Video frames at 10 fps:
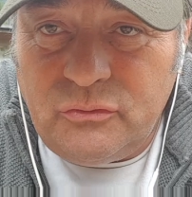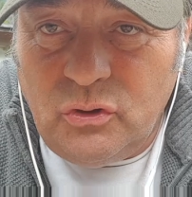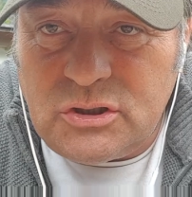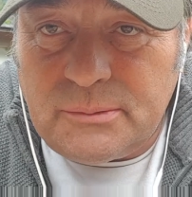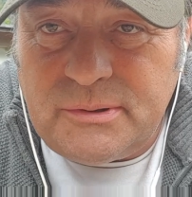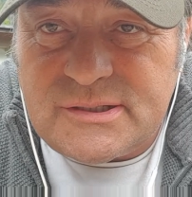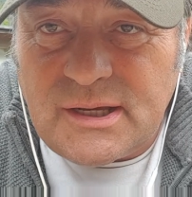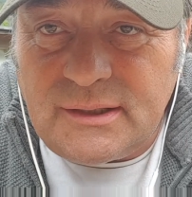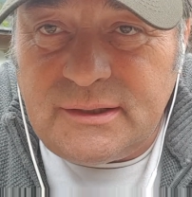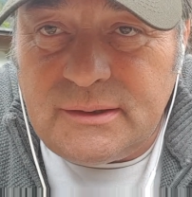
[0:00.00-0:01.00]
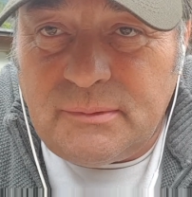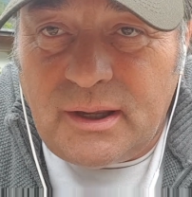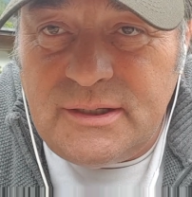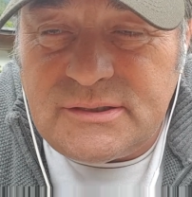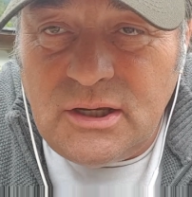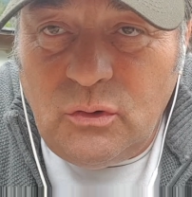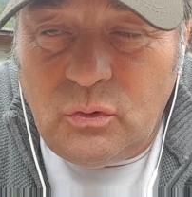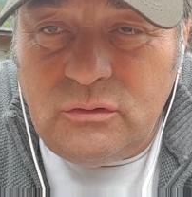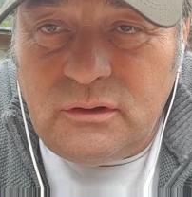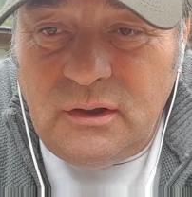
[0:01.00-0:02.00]
Deutschland bezahlt ja immer alles.
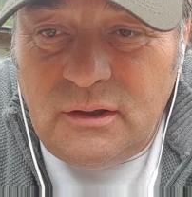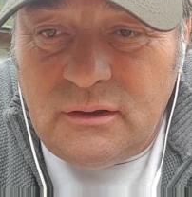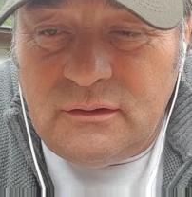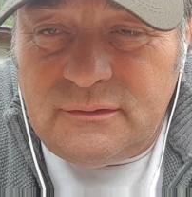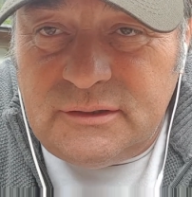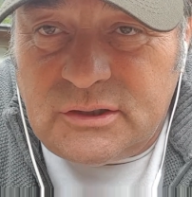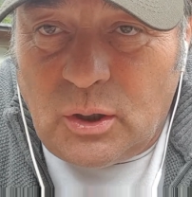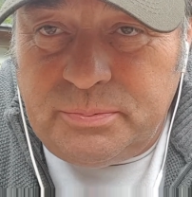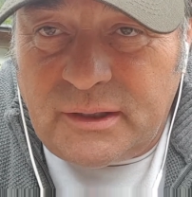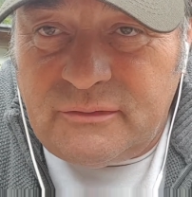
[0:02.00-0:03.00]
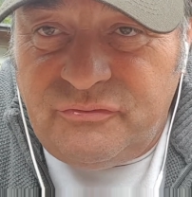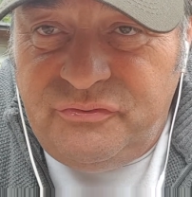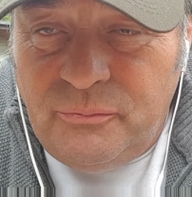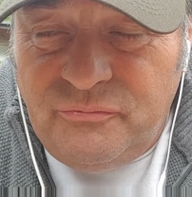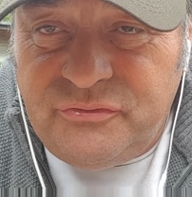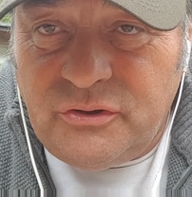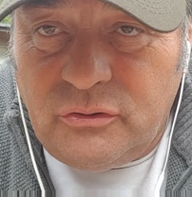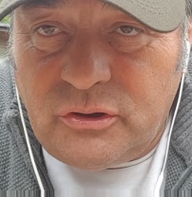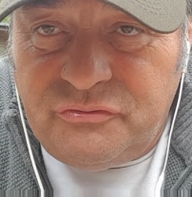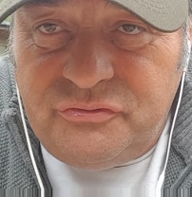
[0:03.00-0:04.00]
Und äh, ich glaube, das fünfte
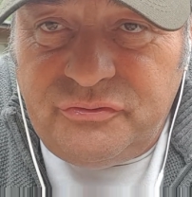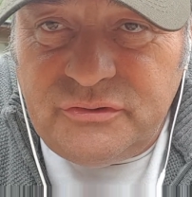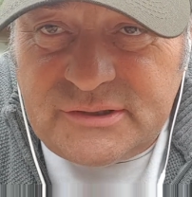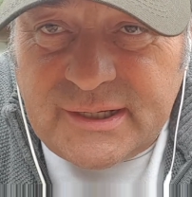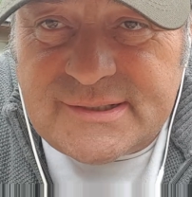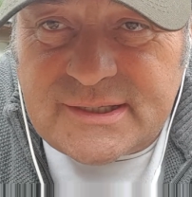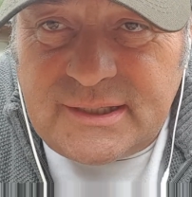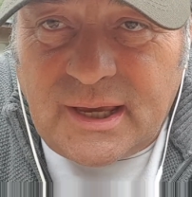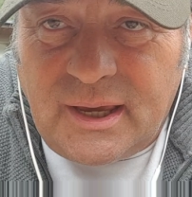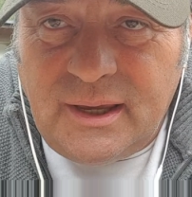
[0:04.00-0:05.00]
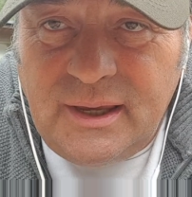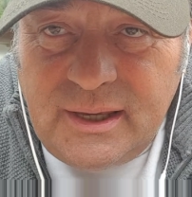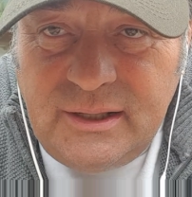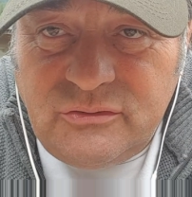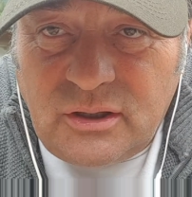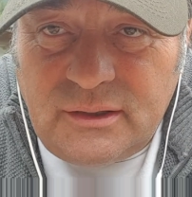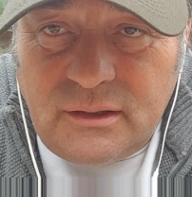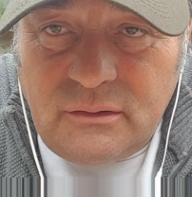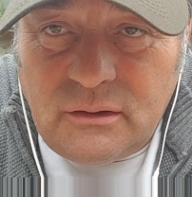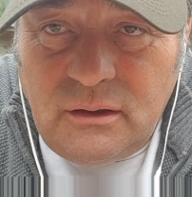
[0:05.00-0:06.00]
oder sechste Jahr
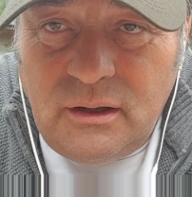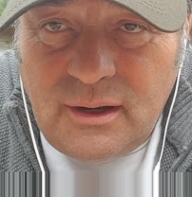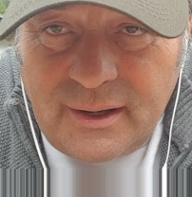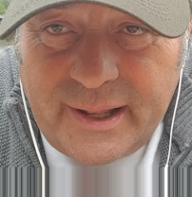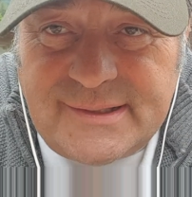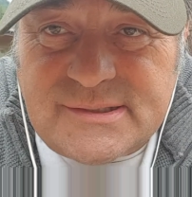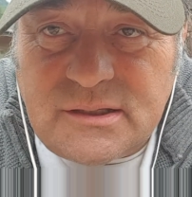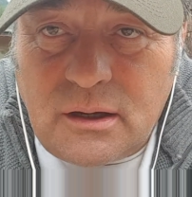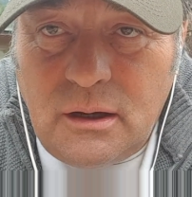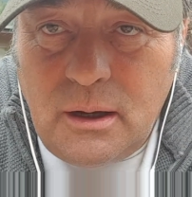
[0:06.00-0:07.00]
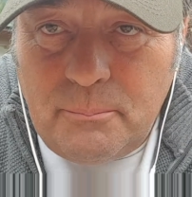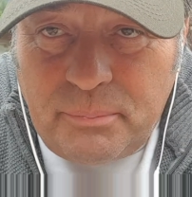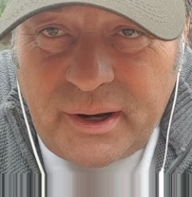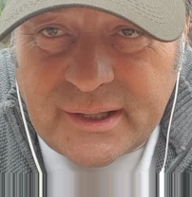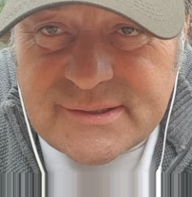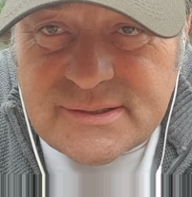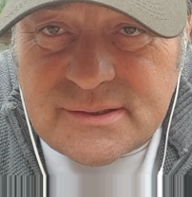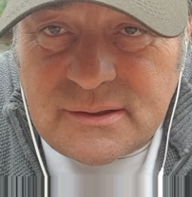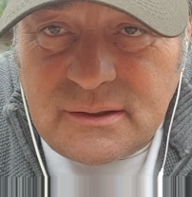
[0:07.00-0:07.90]
hintereinander letzter Platz.